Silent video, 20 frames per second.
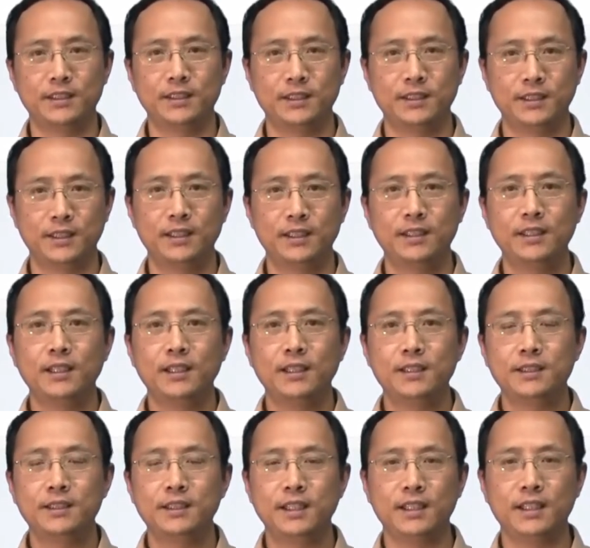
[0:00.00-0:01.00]
哎，
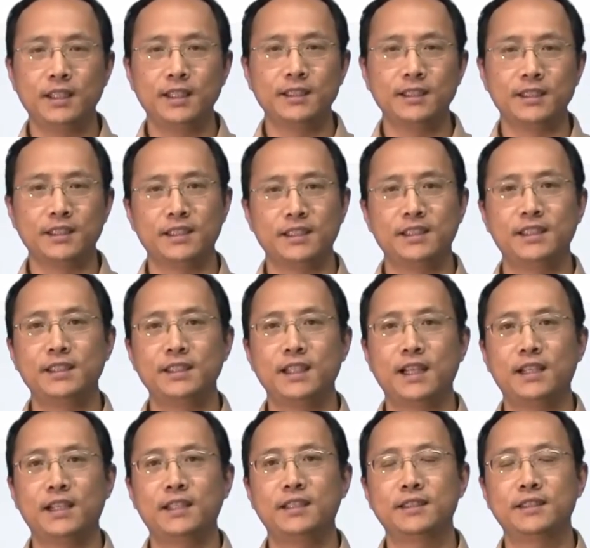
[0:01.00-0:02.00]
这个例子呢，经
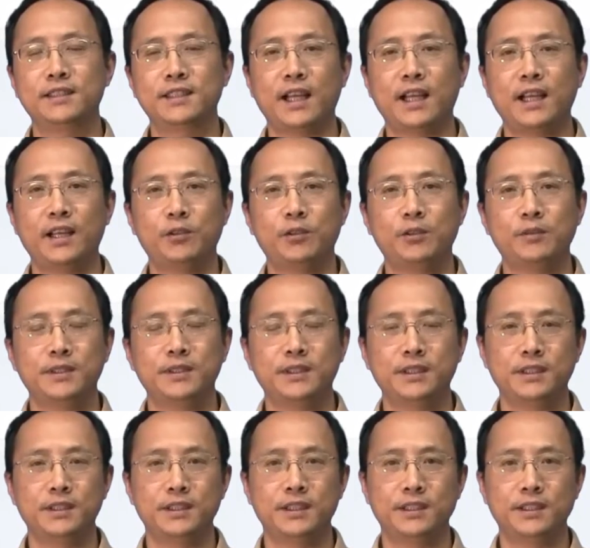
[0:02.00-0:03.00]
常在我们的
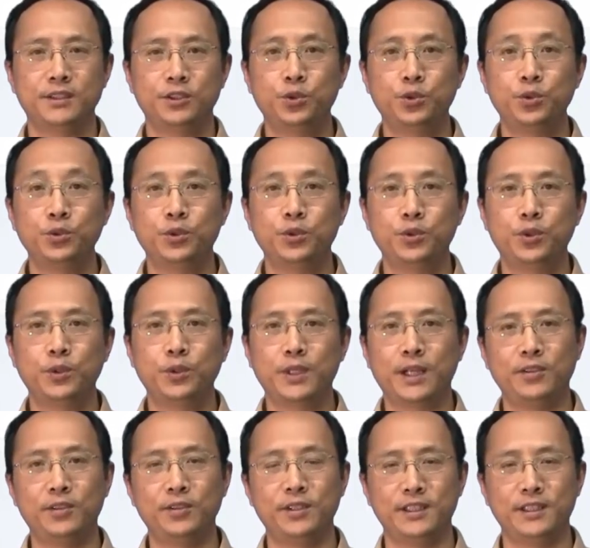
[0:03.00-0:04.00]
这个数据库概
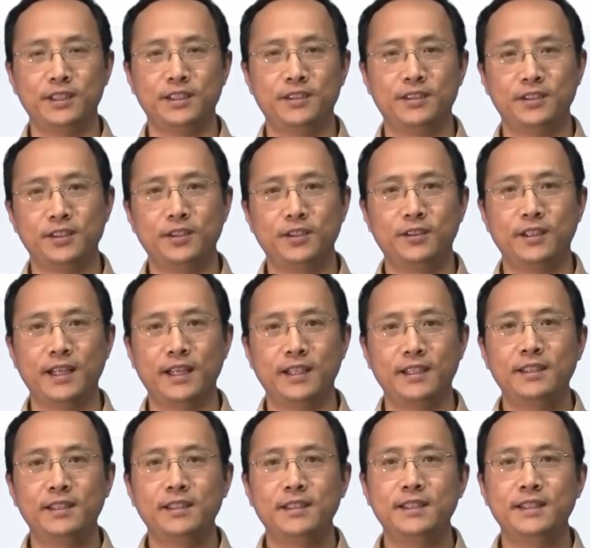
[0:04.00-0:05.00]
论里头用来
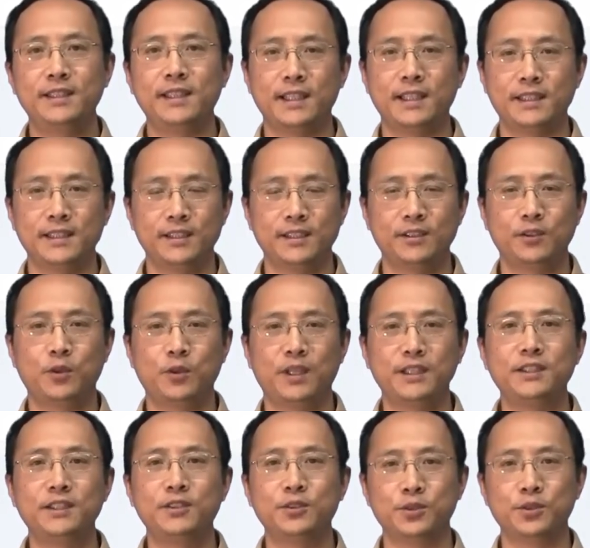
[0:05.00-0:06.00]
讲这个关
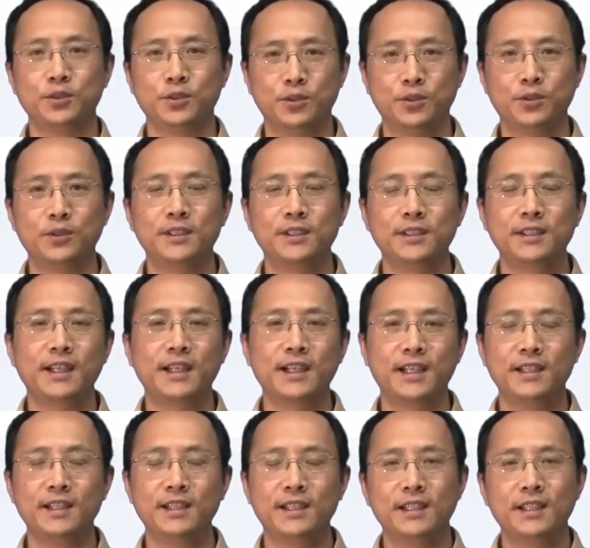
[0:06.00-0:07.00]
系数据库。当然，
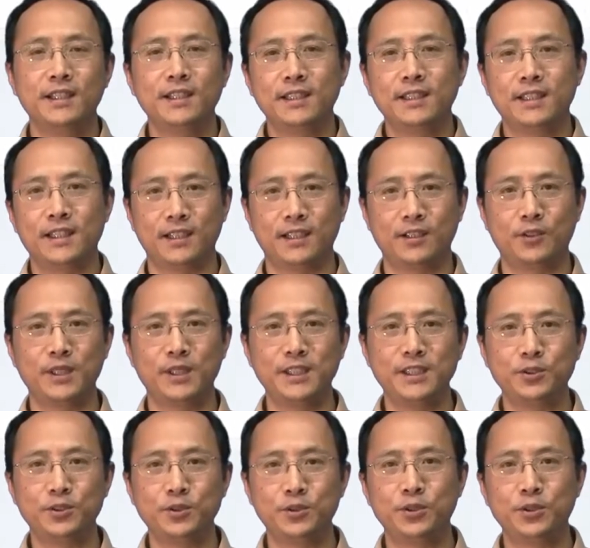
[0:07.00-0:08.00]
啊，关系
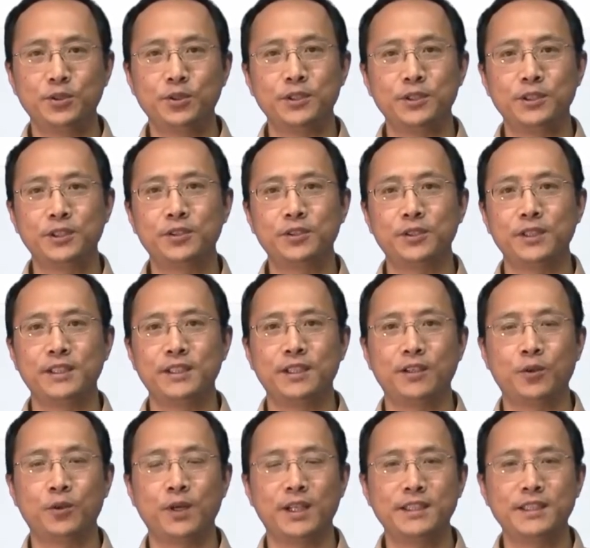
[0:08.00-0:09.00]
数据库之所以叫
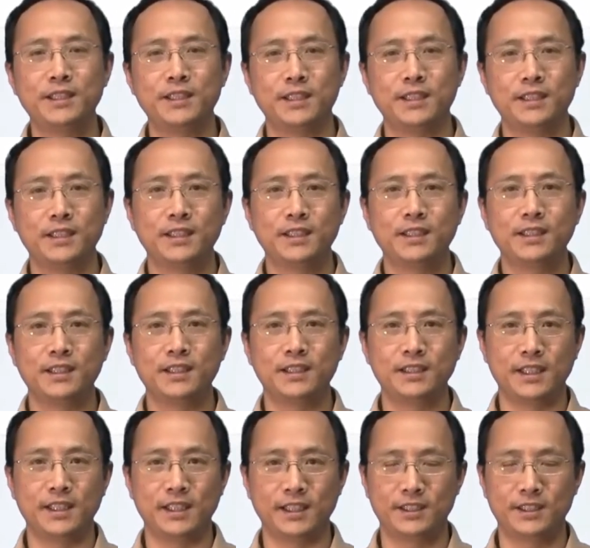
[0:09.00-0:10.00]
关系，呃，
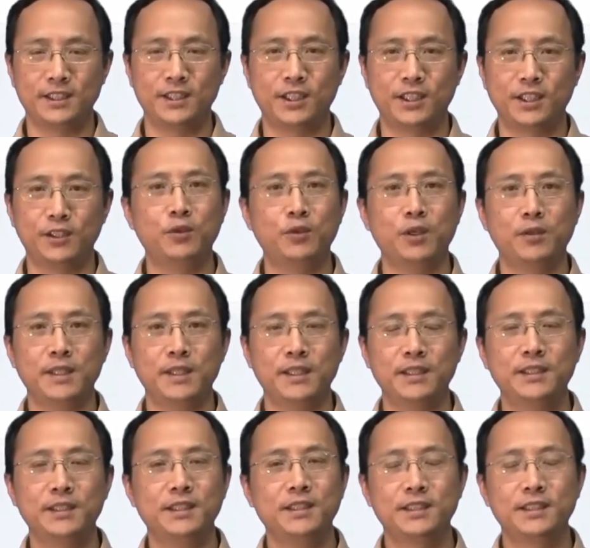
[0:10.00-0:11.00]
也是跟我们
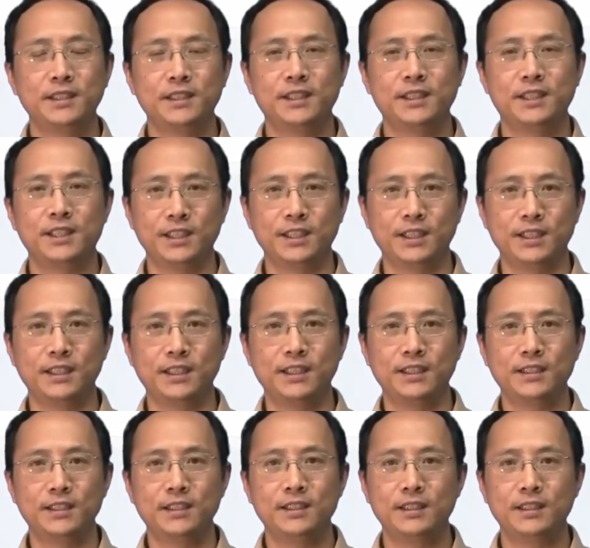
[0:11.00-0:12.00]
这个集合
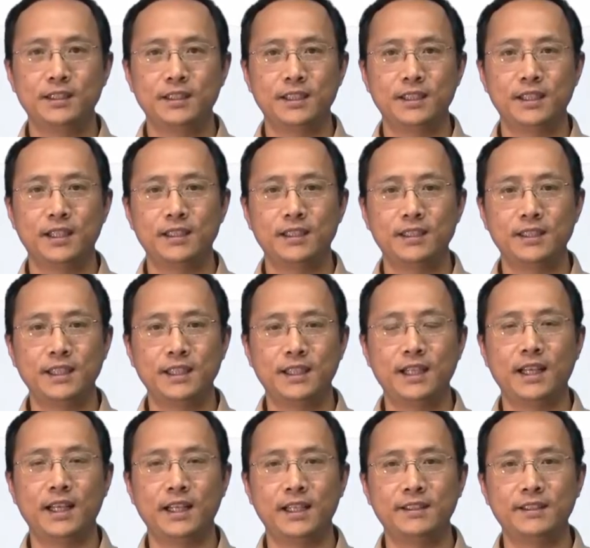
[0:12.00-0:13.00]
在接下
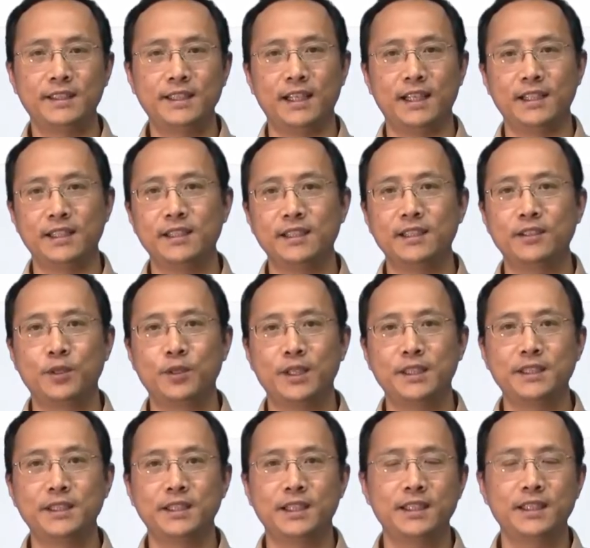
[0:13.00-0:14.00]
来要讲的这个关
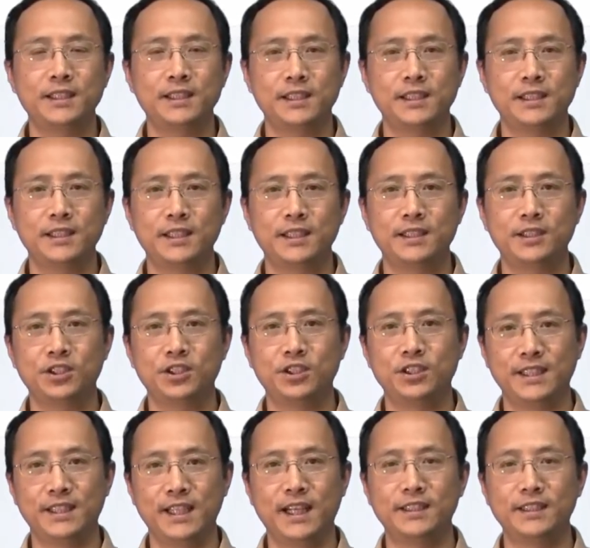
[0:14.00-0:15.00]
系，它实际上是一
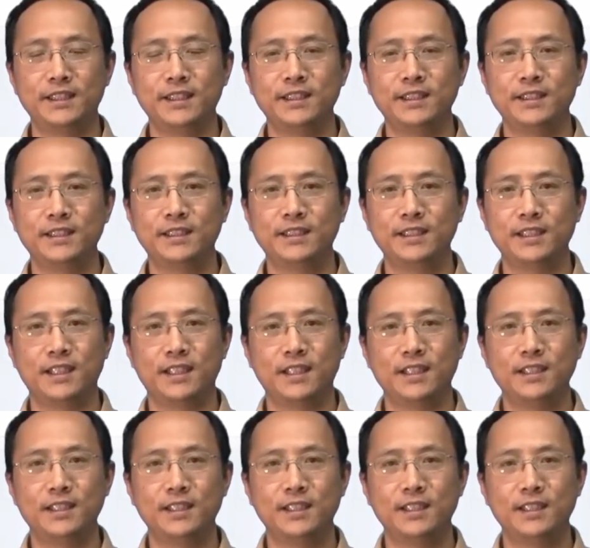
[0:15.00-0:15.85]
样的啊。